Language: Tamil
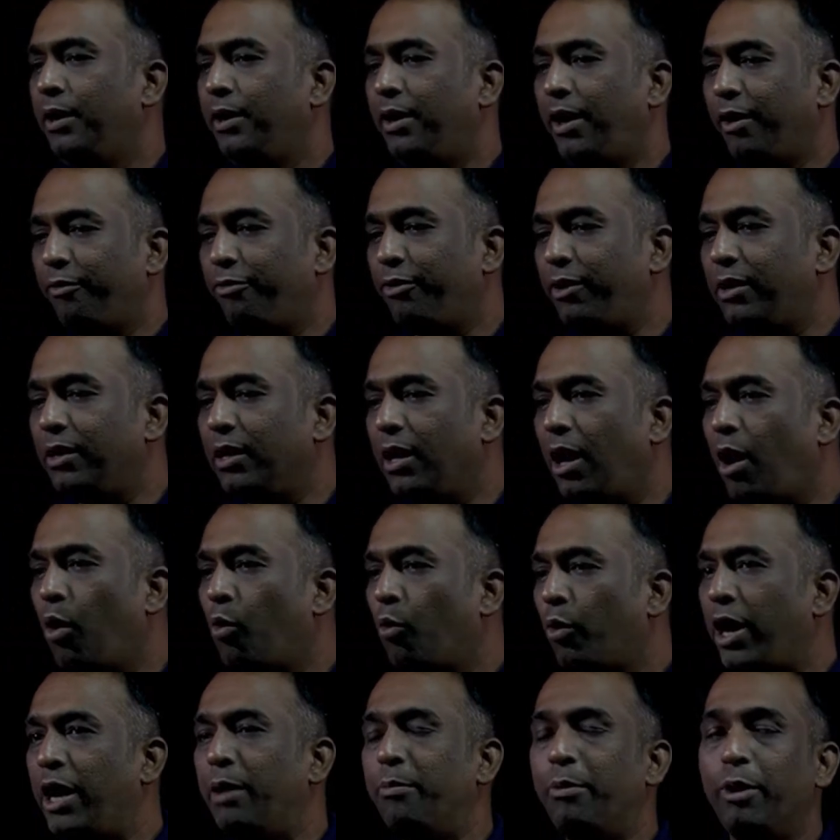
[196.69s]
டெஃபினட்டாக
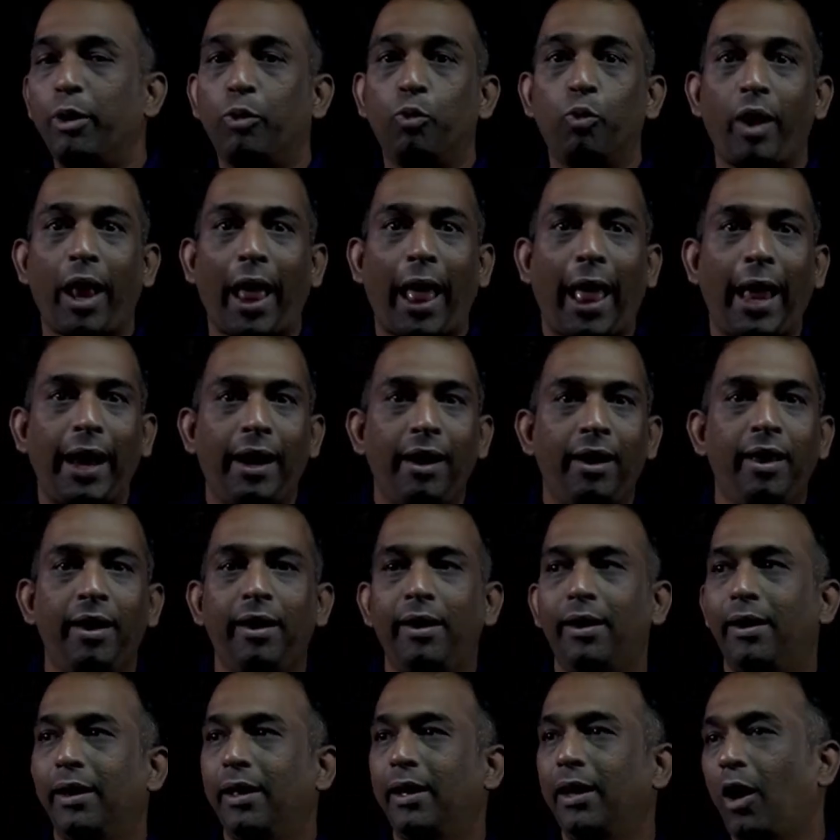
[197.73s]
அவங்க ரெண்டு பேருக்கும் ஒரு ஆங்கிளே
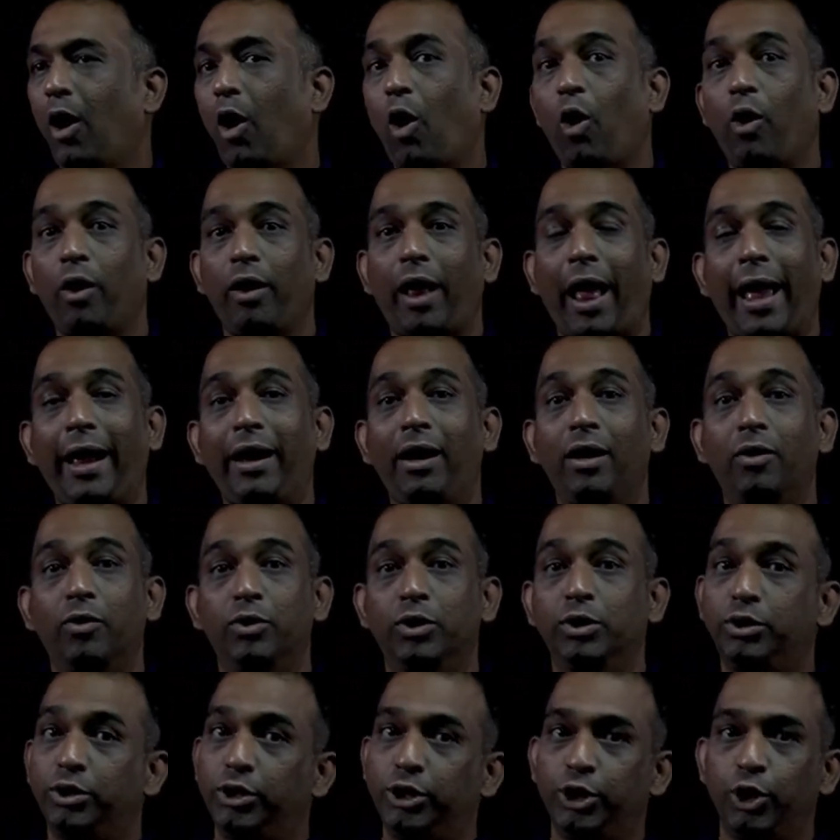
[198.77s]
இல்லை ஆர் ஆங்கிள் வந்து
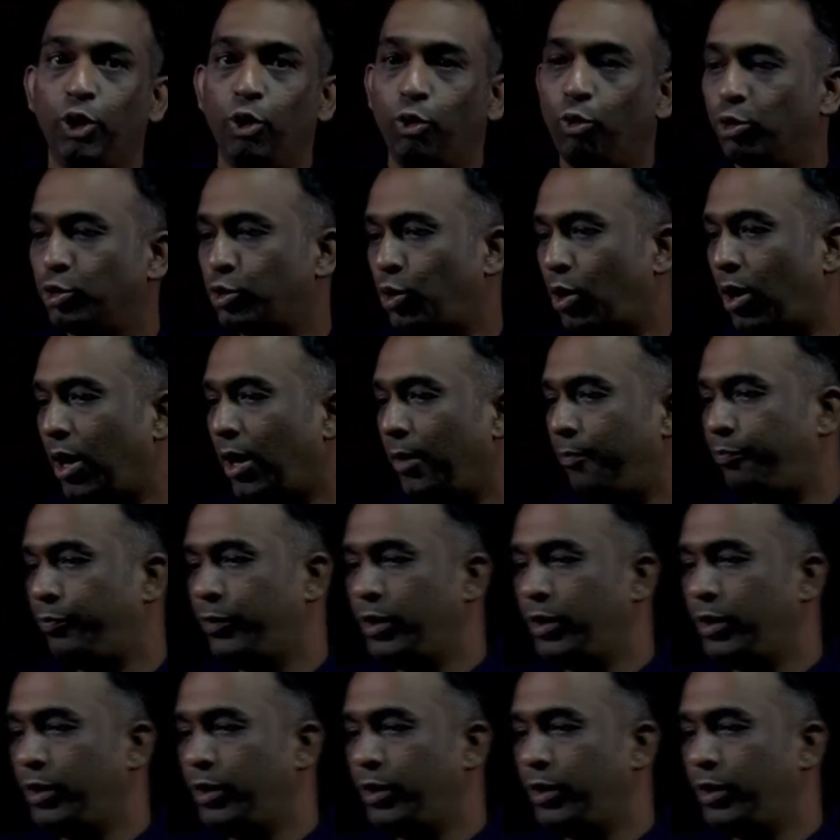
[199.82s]
ஜீரோன்னு கூட சொல்லலாம்